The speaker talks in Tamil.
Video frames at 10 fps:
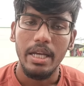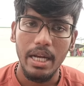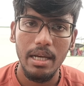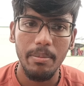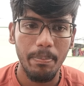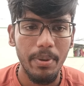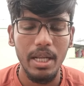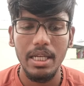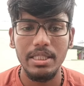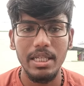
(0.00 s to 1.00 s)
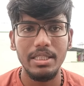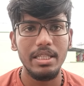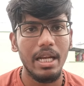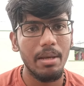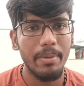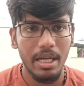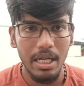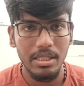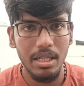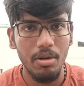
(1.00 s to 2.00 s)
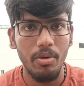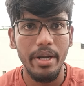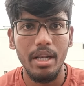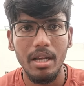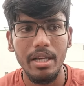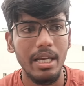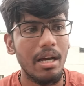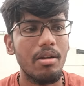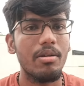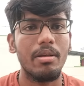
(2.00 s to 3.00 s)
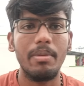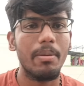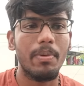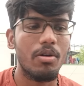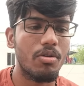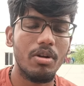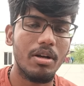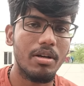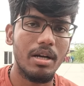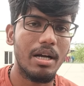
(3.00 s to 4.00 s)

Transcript: ஏன்னா இப்போ இருக்க ஜென்ரேஷன் எல்லாமே காசுக்காக ஓடிட்டுருக்கேன் யாரும் இந்த மாதிரி பண்ணணும்